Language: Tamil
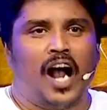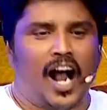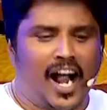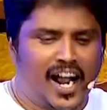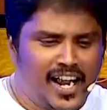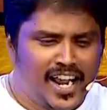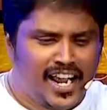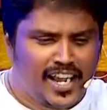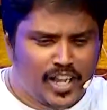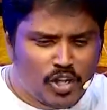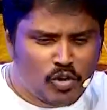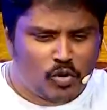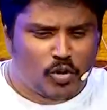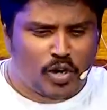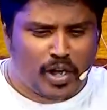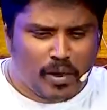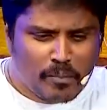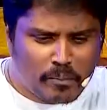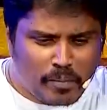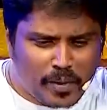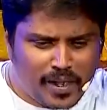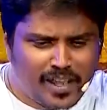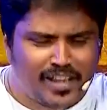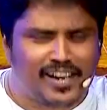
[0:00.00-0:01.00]
அங்கே என்னுடைய
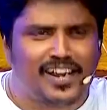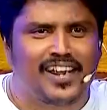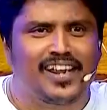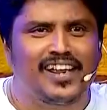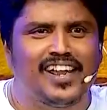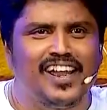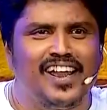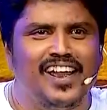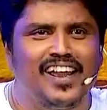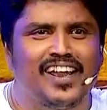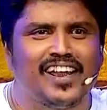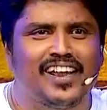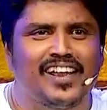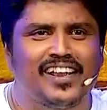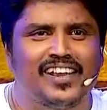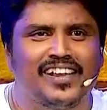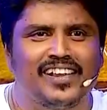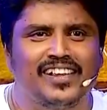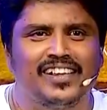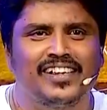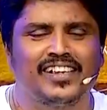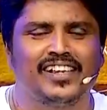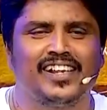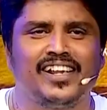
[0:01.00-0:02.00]
பெயர் அங்கே
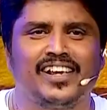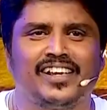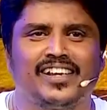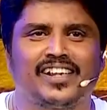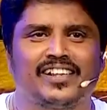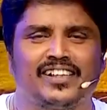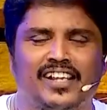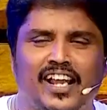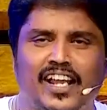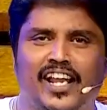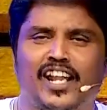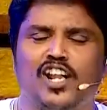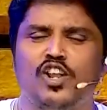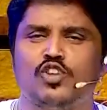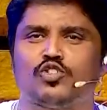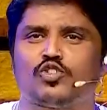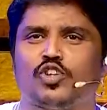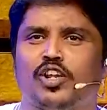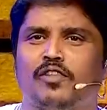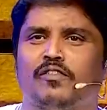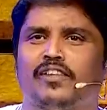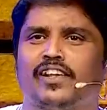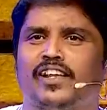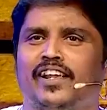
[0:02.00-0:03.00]
இருக்கிறது நான் என்ன
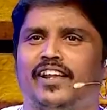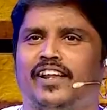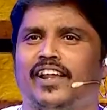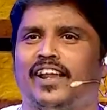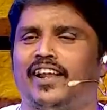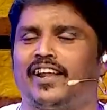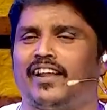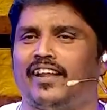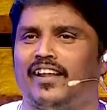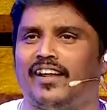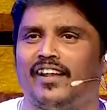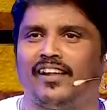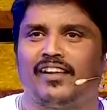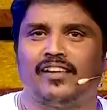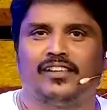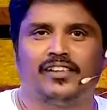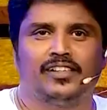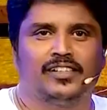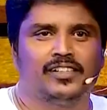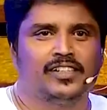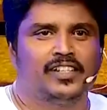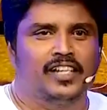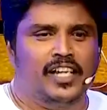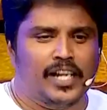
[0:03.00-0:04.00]
சொல்ல வருகின்றேன் என்றால்
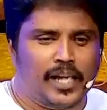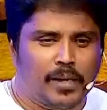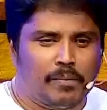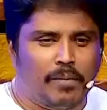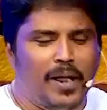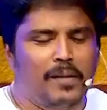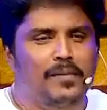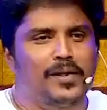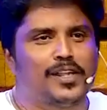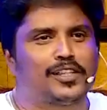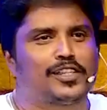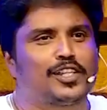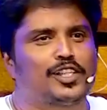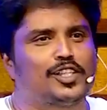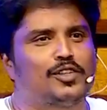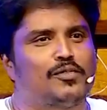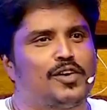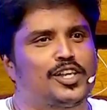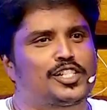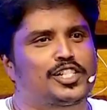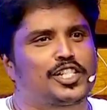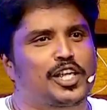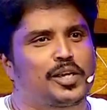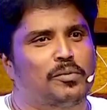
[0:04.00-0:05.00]
நீ பைபிளை திறந்து
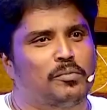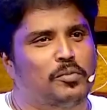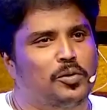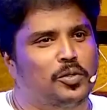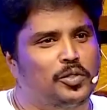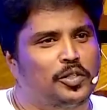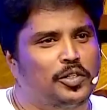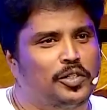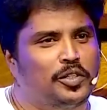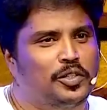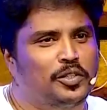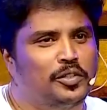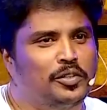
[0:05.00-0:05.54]
வாசிக்கும் போது